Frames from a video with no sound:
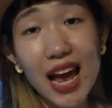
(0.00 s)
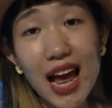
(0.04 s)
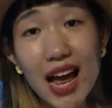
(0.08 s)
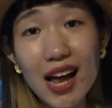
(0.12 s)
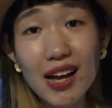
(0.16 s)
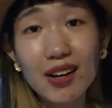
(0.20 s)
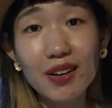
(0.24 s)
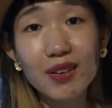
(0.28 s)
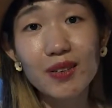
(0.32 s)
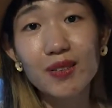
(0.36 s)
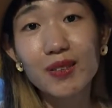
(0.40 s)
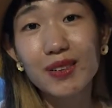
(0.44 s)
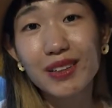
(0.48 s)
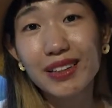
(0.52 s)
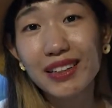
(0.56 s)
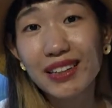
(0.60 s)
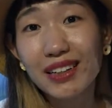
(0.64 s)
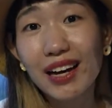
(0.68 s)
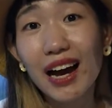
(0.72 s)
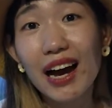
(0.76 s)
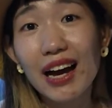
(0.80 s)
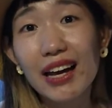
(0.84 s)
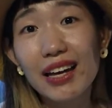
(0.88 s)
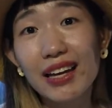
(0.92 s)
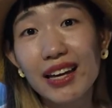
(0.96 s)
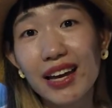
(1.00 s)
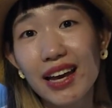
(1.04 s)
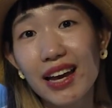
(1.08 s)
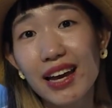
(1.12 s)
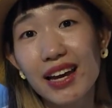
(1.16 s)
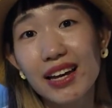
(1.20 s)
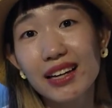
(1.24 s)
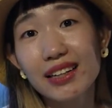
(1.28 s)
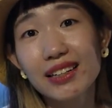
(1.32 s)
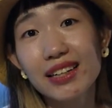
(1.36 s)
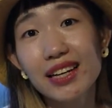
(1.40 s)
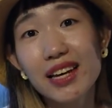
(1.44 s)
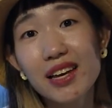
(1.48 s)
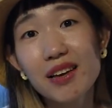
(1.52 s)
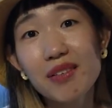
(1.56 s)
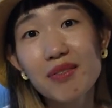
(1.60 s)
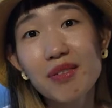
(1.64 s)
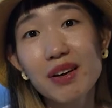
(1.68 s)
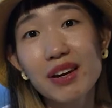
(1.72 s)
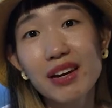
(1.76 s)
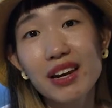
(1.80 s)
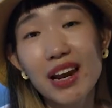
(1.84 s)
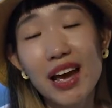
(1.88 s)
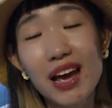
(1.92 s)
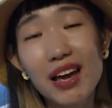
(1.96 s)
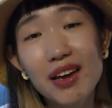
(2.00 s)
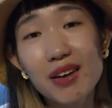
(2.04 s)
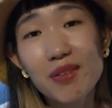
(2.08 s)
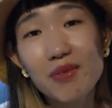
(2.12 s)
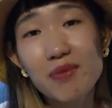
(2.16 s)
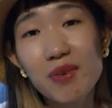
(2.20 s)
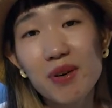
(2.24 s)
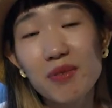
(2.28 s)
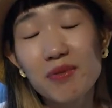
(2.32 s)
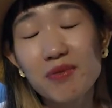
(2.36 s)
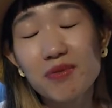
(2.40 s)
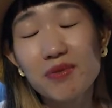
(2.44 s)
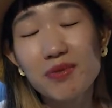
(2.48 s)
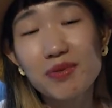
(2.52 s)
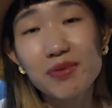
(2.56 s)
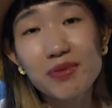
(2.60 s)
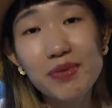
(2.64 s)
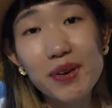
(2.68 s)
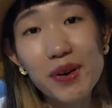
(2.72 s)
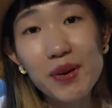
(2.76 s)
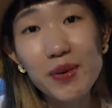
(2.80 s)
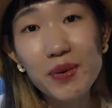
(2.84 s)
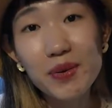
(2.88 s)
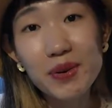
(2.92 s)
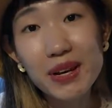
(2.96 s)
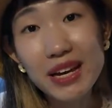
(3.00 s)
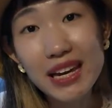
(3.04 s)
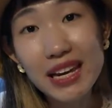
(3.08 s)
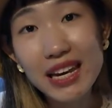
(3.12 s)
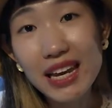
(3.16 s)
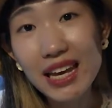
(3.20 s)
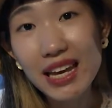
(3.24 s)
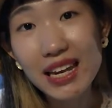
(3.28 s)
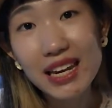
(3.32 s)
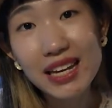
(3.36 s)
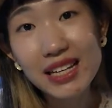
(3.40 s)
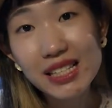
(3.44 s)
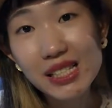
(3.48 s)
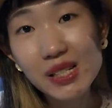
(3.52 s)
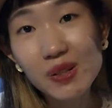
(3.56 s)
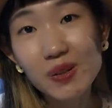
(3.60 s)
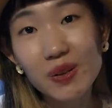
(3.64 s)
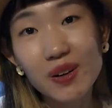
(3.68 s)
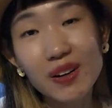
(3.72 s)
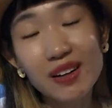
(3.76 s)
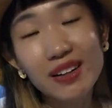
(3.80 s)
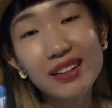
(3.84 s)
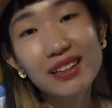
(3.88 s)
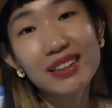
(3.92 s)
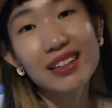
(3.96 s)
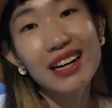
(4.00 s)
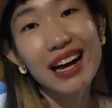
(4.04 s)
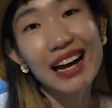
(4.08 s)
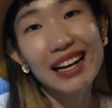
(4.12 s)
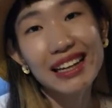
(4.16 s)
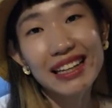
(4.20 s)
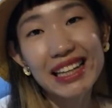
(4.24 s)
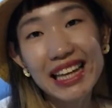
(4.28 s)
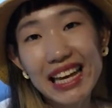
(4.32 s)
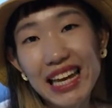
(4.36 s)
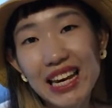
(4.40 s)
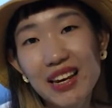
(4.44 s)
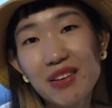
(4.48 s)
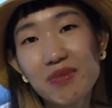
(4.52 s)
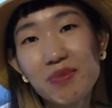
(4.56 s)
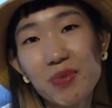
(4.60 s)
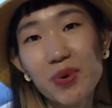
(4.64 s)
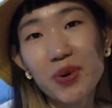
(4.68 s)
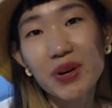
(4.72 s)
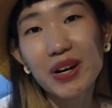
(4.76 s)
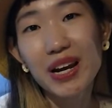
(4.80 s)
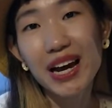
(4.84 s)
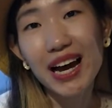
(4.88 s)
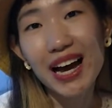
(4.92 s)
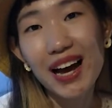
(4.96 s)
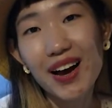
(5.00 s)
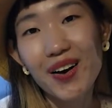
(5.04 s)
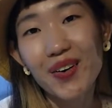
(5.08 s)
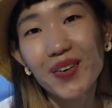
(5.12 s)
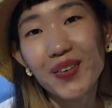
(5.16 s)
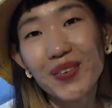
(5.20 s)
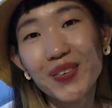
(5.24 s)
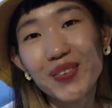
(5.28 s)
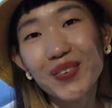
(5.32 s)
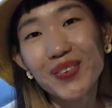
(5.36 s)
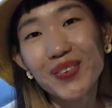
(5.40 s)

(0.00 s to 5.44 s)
ย่างของเนื้ออย่างเงี้ยที่มันได้แบบฟิลที่ดีที่สุดก็คือการกินบนเขา